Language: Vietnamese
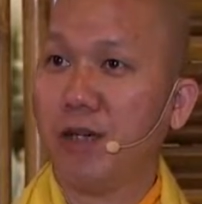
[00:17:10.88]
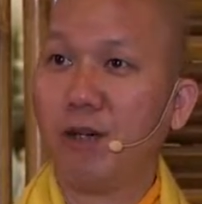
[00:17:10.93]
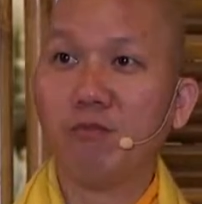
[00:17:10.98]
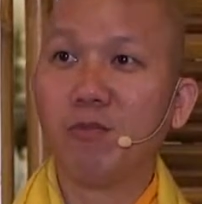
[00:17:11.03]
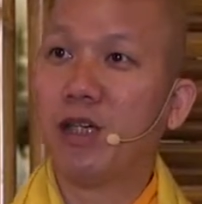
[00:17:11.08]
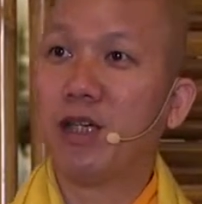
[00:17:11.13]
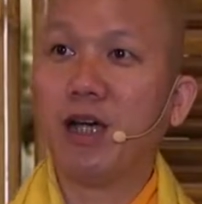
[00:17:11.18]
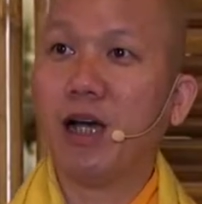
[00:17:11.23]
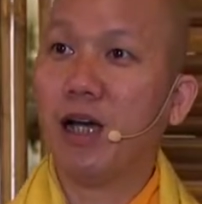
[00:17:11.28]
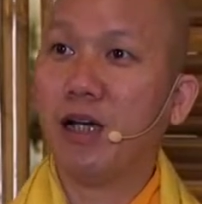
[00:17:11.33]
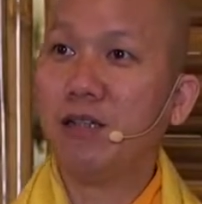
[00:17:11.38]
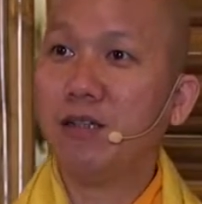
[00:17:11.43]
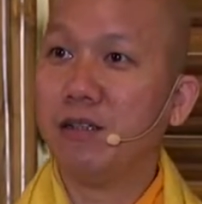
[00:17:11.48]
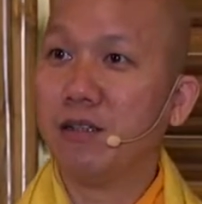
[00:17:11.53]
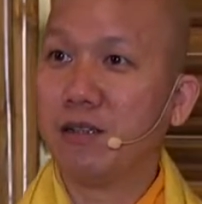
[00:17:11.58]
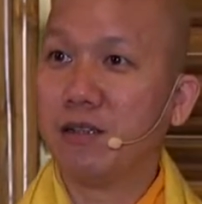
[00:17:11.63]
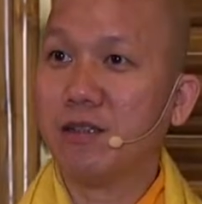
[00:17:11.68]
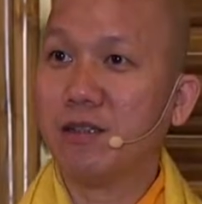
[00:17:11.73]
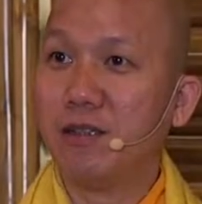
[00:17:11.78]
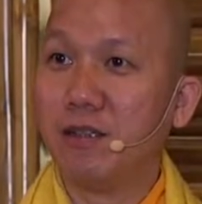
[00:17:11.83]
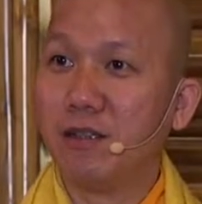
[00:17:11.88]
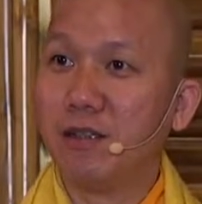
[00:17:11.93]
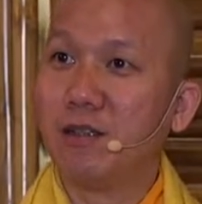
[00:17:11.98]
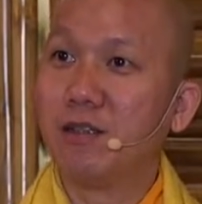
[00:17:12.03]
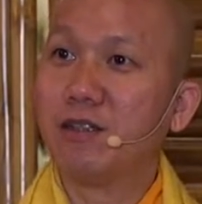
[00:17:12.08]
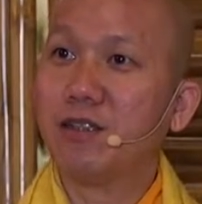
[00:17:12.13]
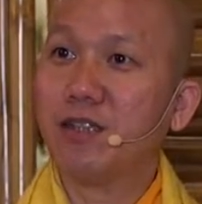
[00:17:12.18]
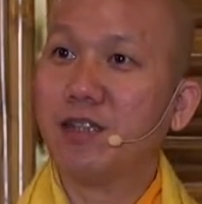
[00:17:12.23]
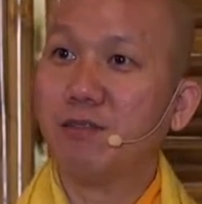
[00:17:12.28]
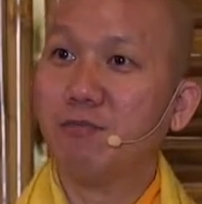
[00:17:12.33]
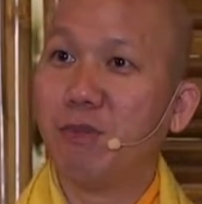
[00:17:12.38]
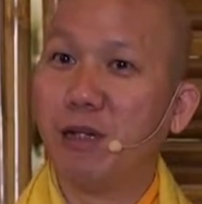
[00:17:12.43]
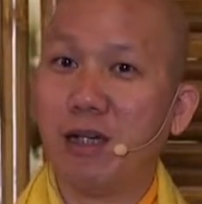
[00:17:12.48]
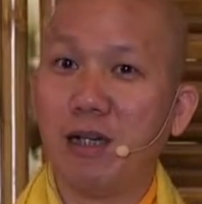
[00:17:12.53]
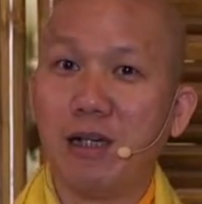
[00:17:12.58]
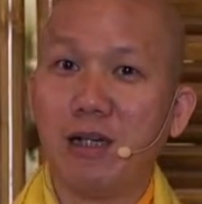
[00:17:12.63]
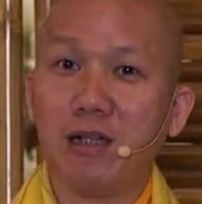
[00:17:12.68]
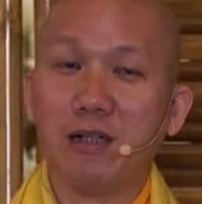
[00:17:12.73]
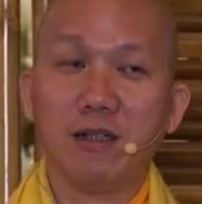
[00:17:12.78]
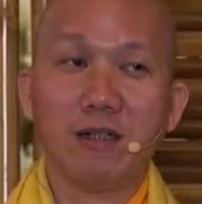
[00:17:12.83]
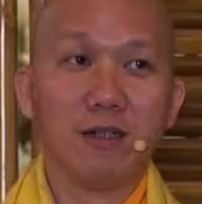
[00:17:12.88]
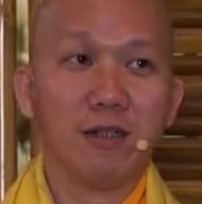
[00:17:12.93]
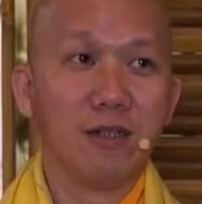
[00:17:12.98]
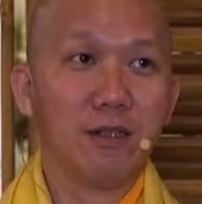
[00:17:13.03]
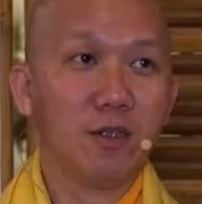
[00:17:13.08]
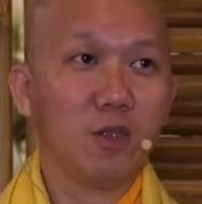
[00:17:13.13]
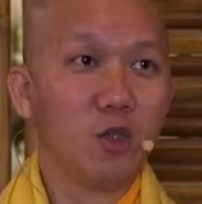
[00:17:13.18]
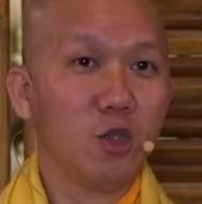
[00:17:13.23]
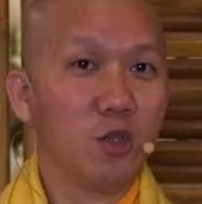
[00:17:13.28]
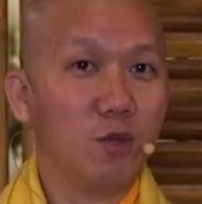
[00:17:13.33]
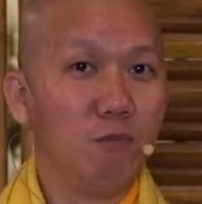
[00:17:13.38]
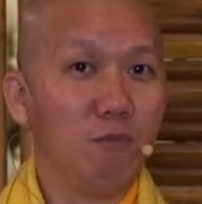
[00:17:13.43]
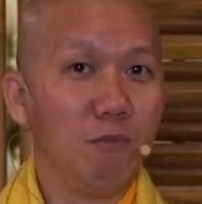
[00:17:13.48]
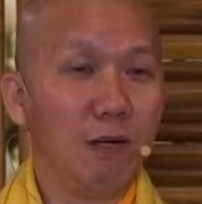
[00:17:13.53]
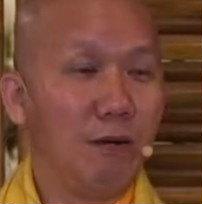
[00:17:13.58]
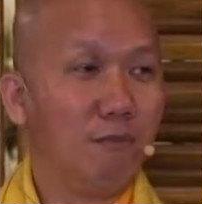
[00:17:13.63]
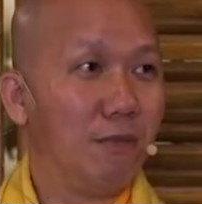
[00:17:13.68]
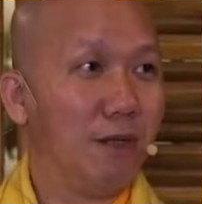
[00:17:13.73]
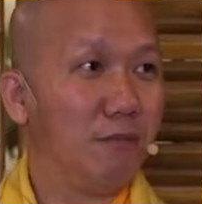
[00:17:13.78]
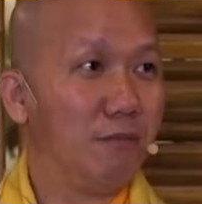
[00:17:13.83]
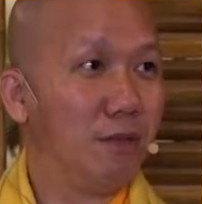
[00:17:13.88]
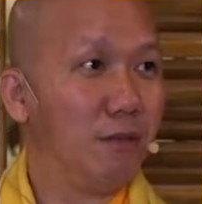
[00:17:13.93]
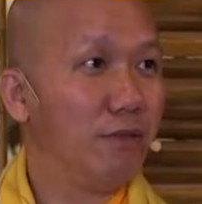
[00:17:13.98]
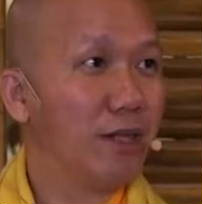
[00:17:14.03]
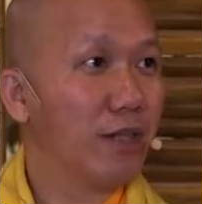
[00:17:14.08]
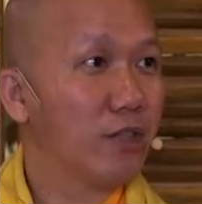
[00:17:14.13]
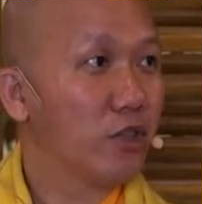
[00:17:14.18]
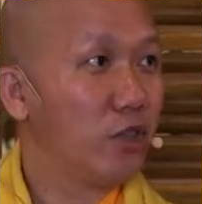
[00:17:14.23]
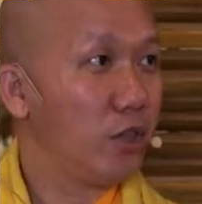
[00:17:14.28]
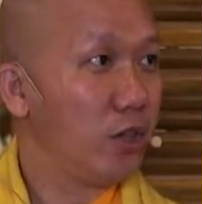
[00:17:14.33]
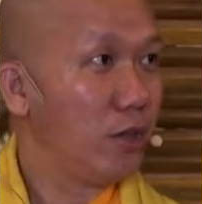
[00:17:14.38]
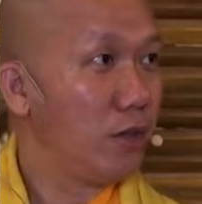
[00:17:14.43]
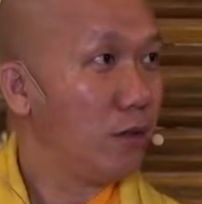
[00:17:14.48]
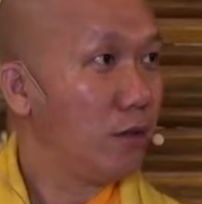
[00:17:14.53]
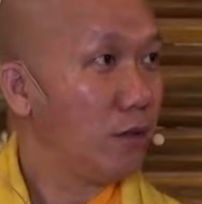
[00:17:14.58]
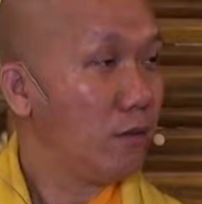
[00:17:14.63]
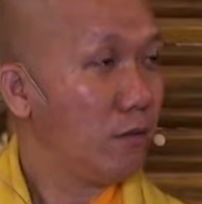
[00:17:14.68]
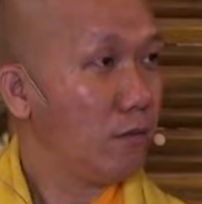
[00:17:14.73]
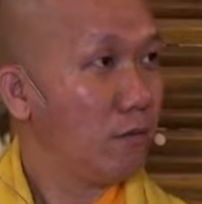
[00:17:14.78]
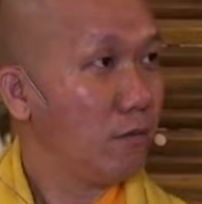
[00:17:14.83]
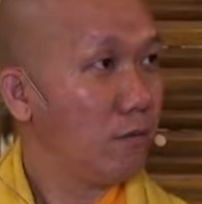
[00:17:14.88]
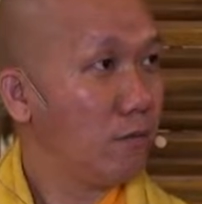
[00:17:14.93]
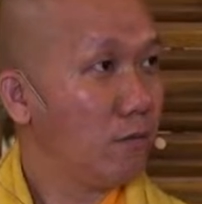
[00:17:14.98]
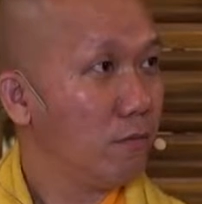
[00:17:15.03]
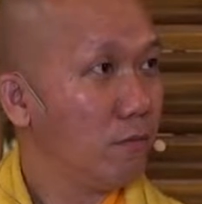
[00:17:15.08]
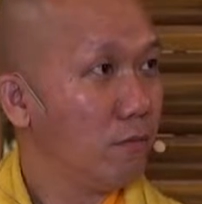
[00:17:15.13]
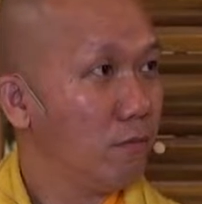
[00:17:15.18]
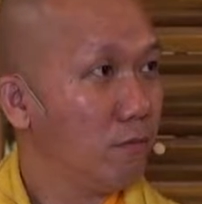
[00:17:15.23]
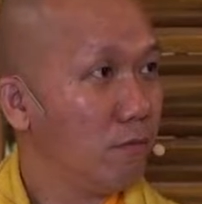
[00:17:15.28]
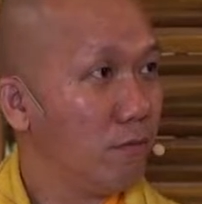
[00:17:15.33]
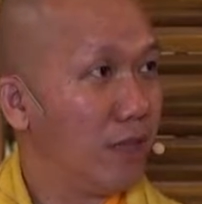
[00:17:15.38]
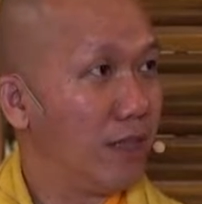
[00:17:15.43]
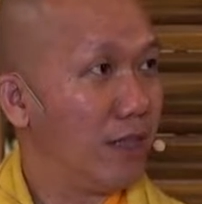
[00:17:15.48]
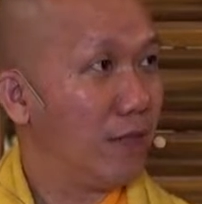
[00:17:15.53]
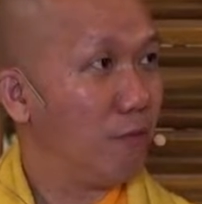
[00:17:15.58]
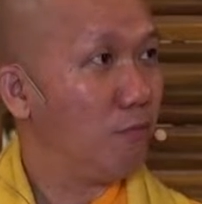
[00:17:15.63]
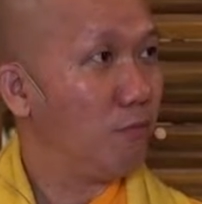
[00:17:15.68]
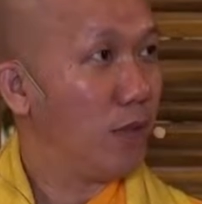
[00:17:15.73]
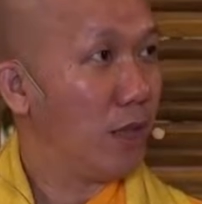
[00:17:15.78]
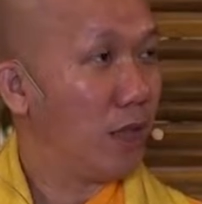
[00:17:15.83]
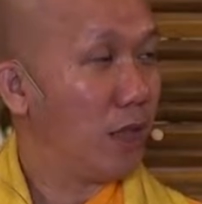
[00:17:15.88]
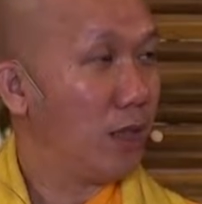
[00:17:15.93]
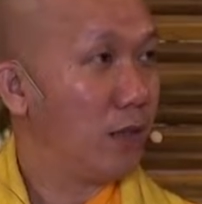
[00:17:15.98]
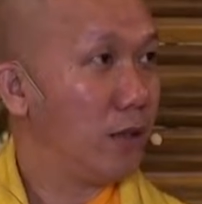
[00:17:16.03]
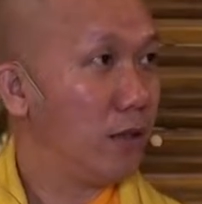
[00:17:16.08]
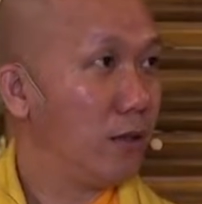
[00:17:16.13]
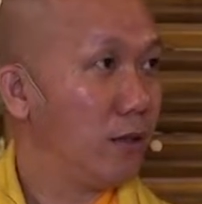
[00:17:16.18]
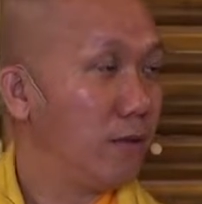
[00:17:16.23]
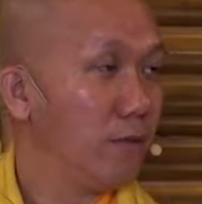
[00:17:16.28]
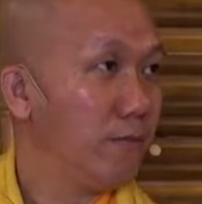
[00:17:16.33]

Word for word: không thể ở được chứ đừng nói chi mà mà mà mà phát triển mà rộng mở